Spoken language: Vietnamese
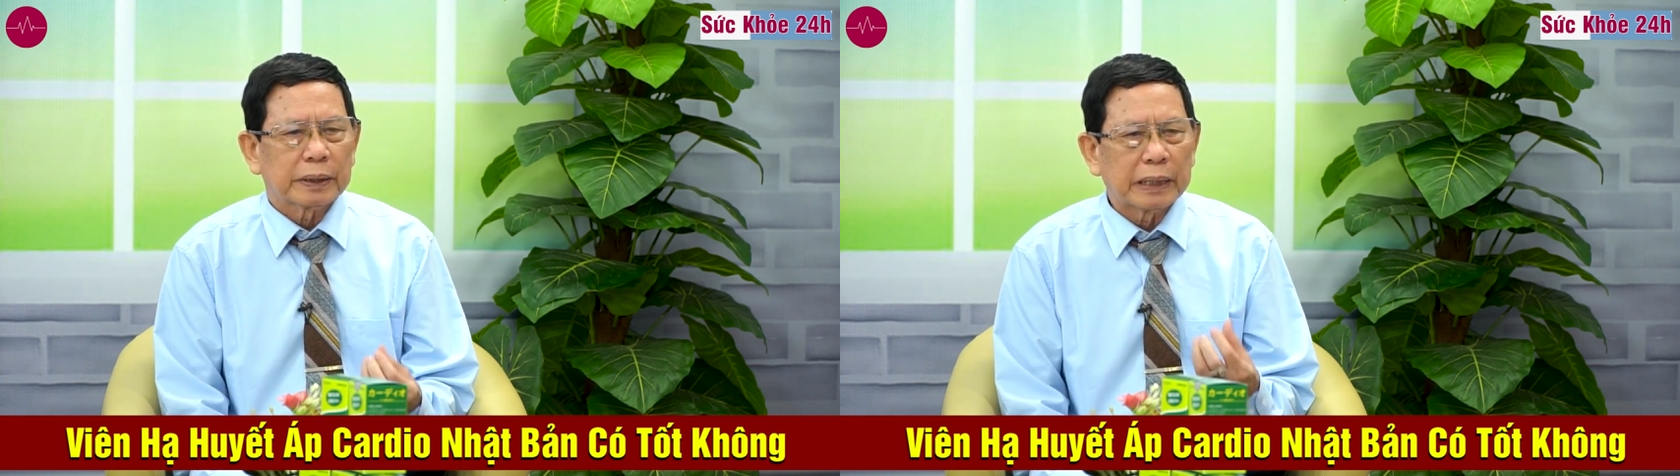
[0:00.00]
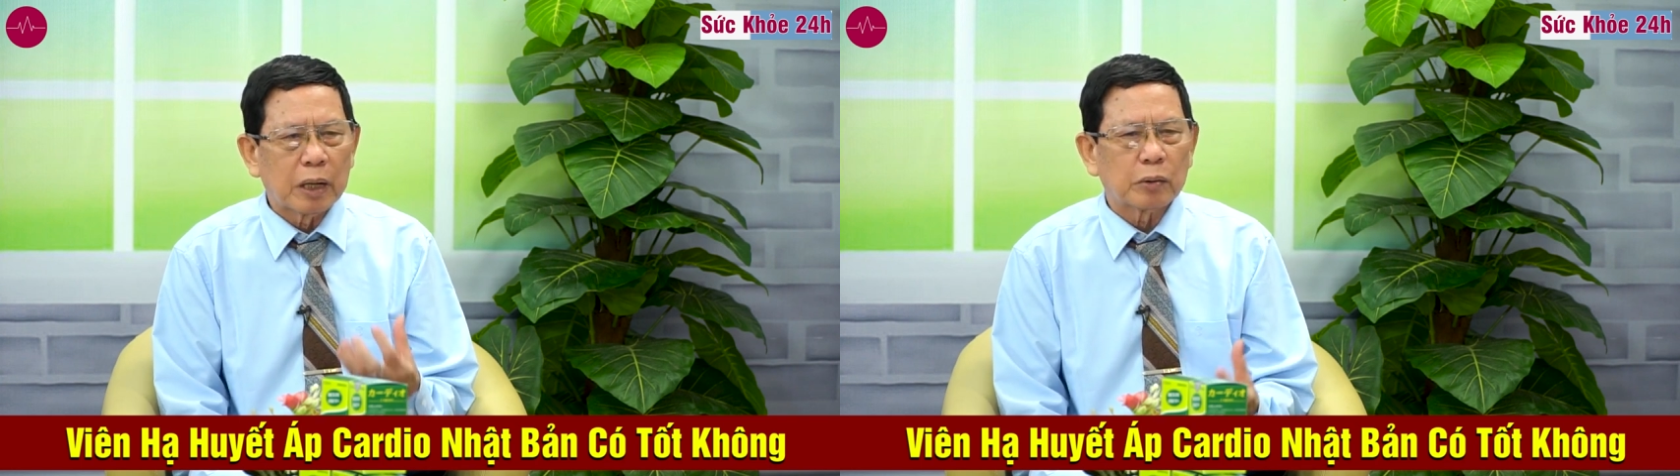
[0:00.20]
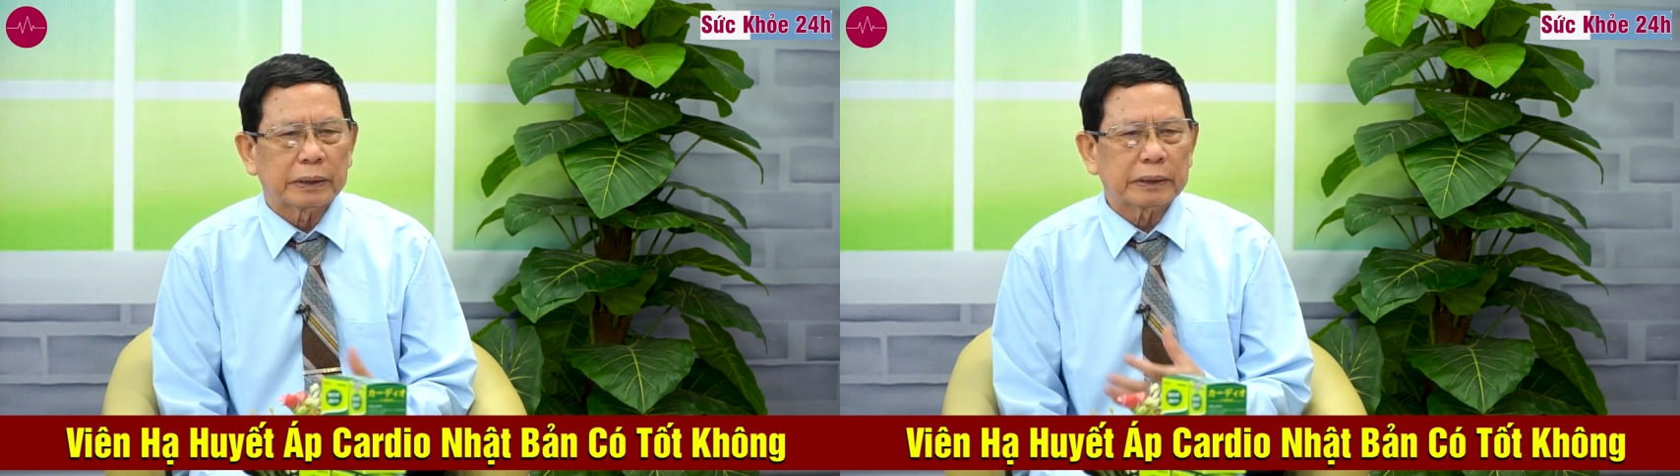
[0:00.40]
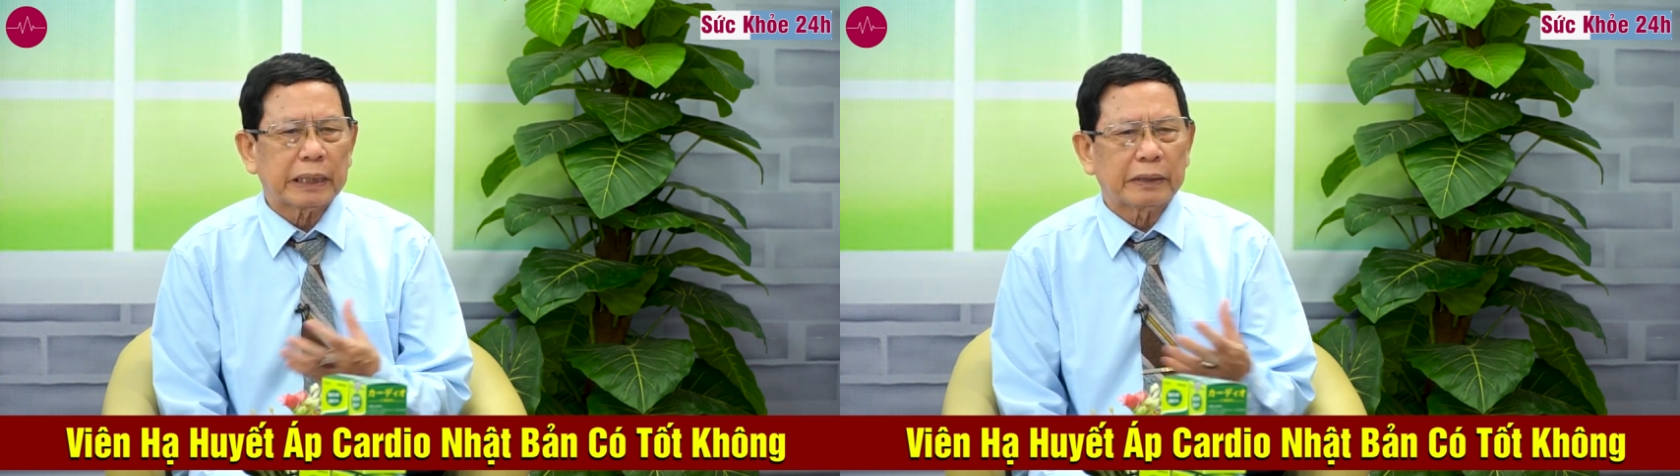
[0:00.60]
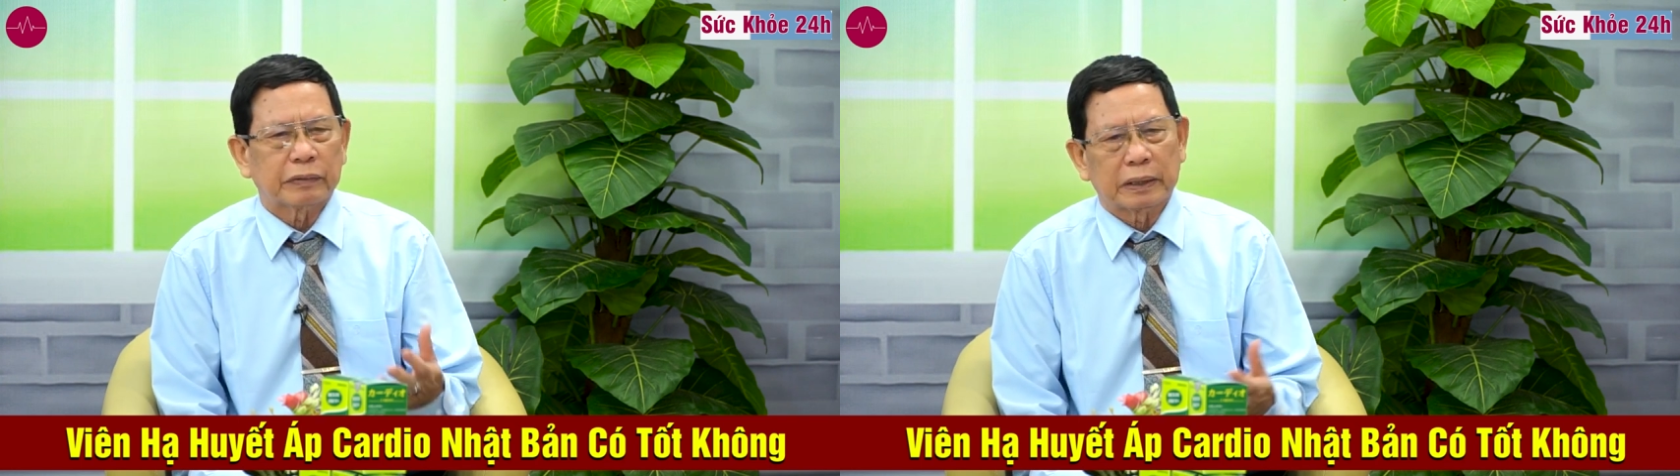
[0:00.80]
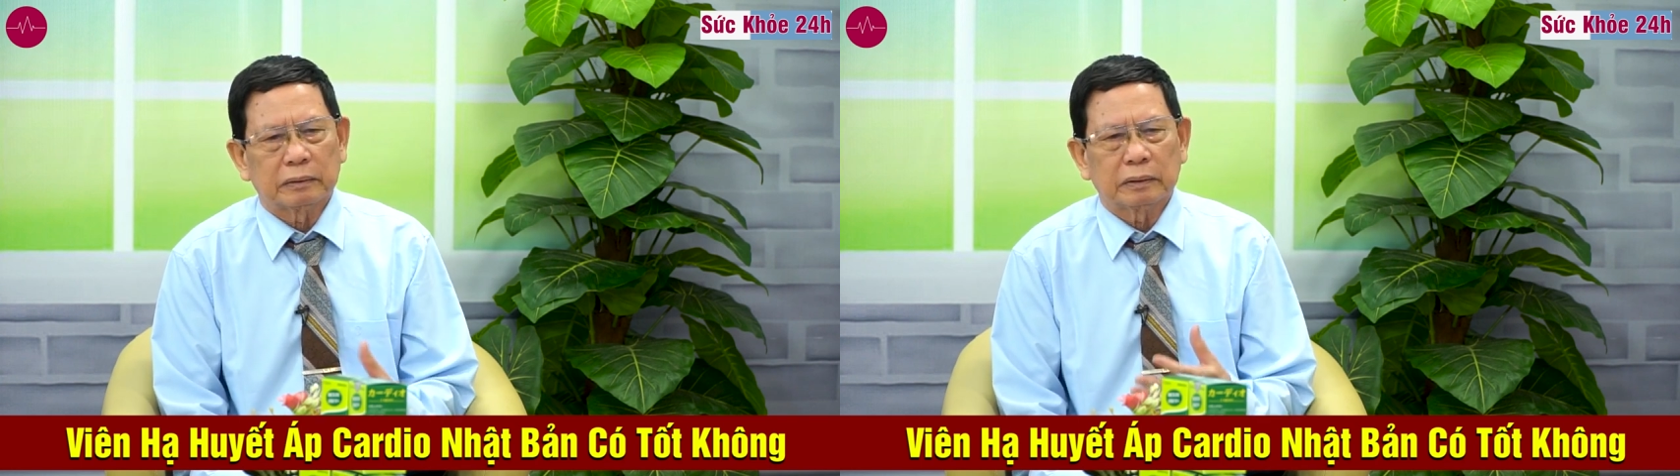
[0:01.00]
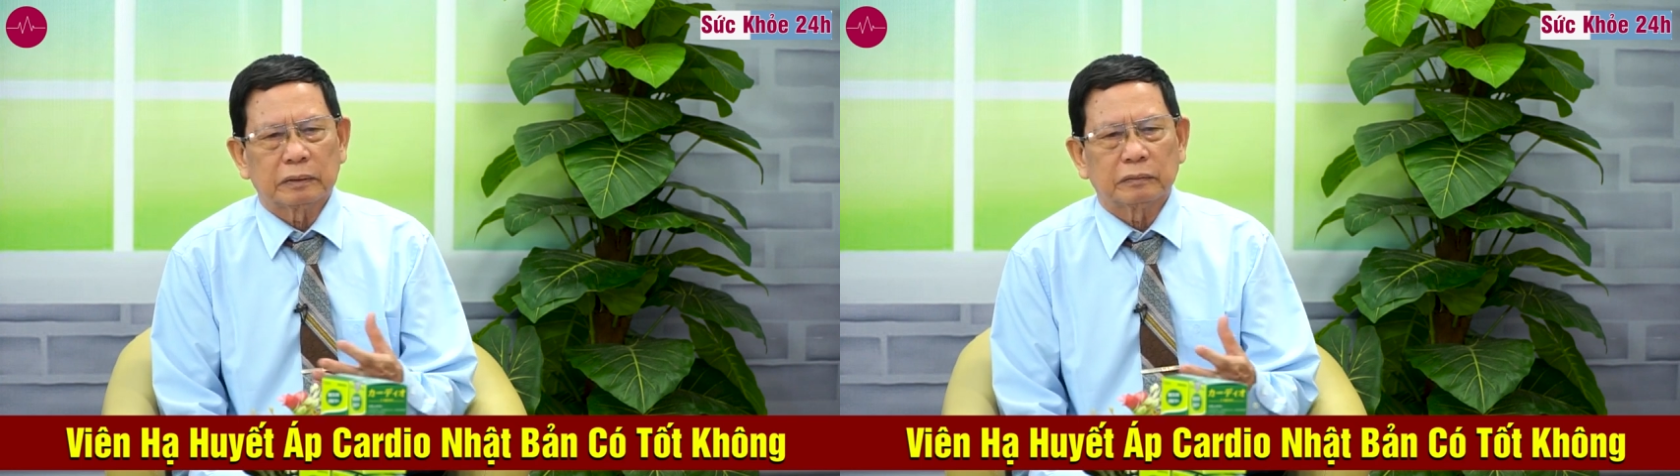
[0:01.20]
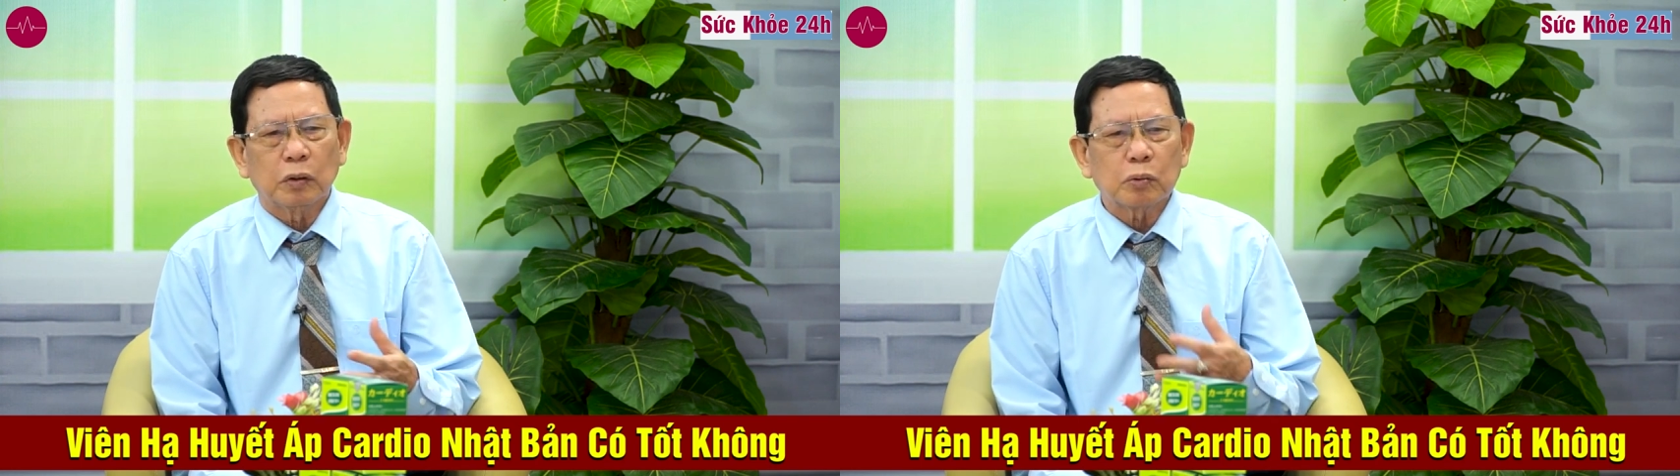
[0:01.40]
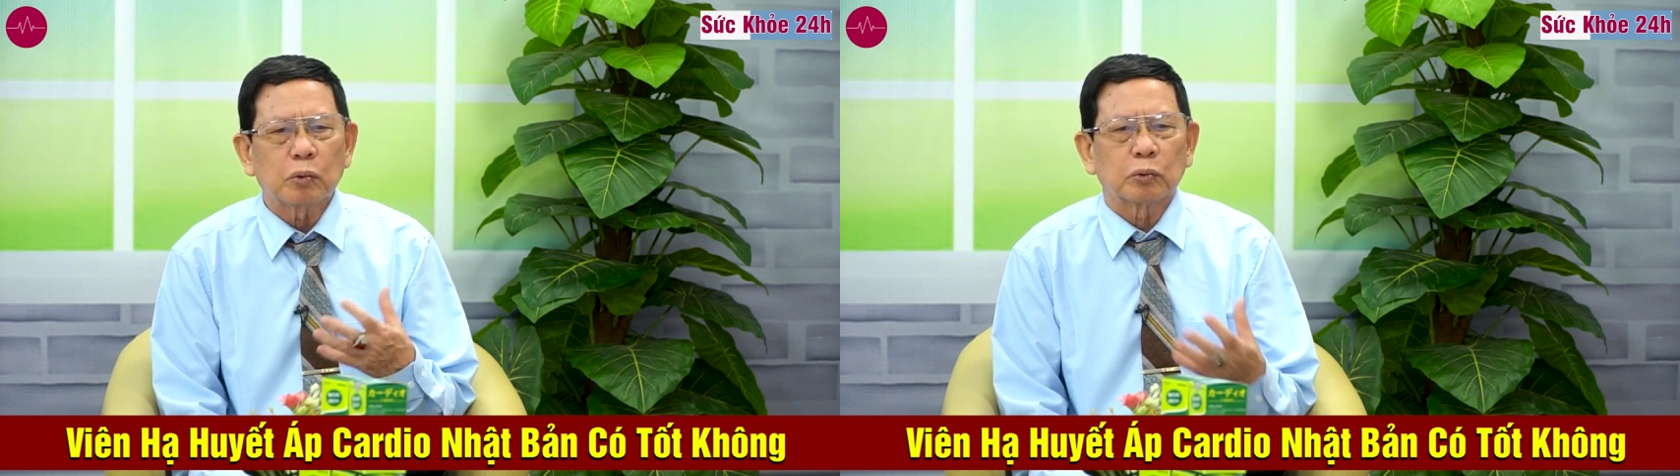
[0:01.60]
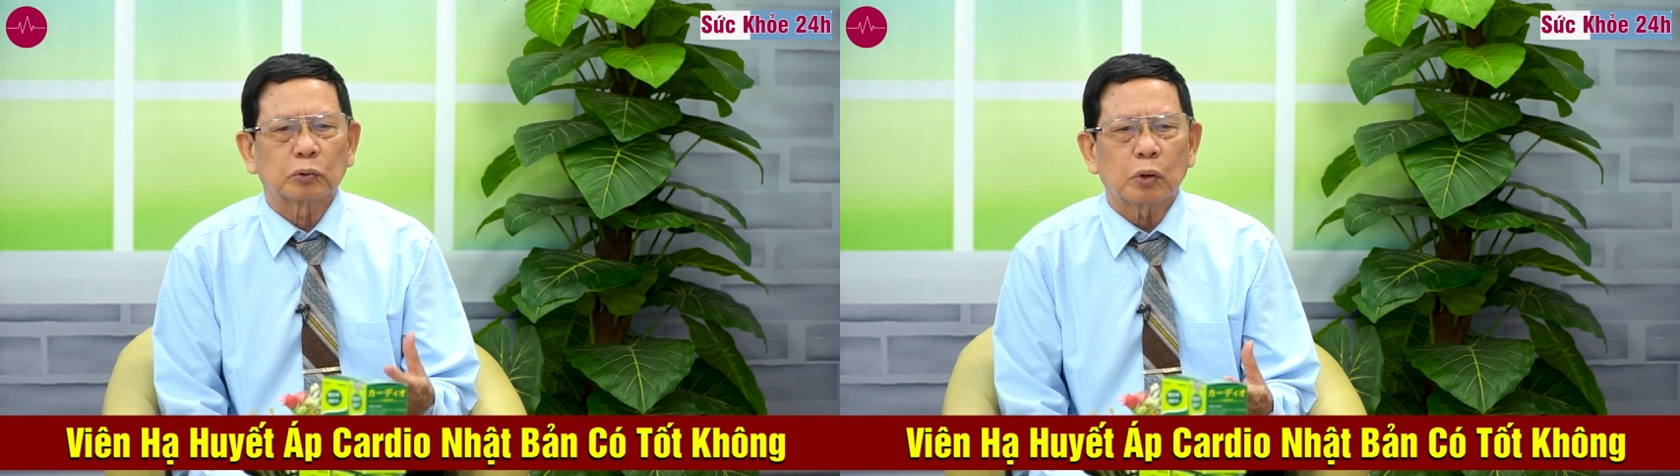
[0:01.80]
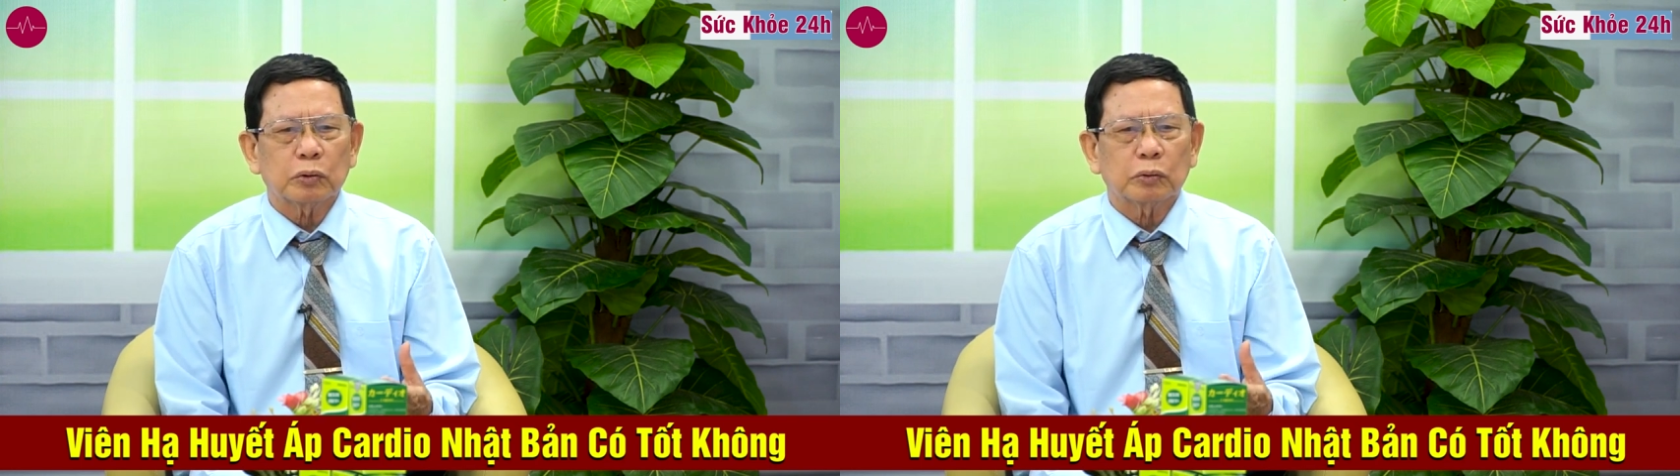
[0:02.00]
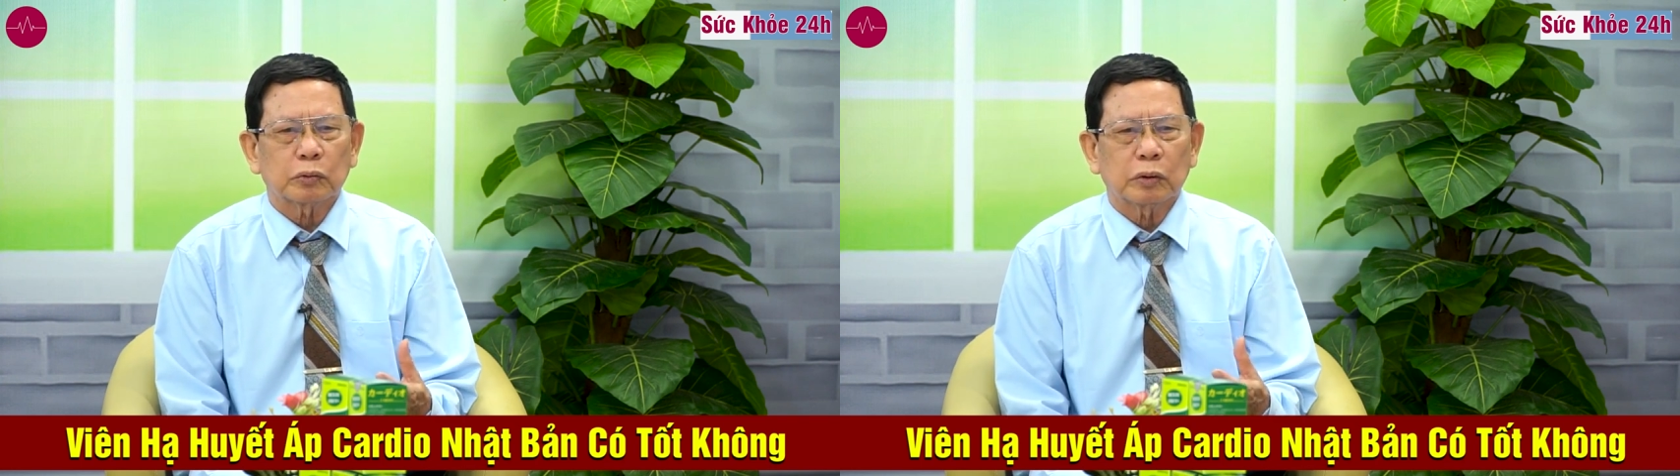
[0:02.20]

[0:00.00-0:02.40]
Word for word: đều là những thành phần vô cùng tốt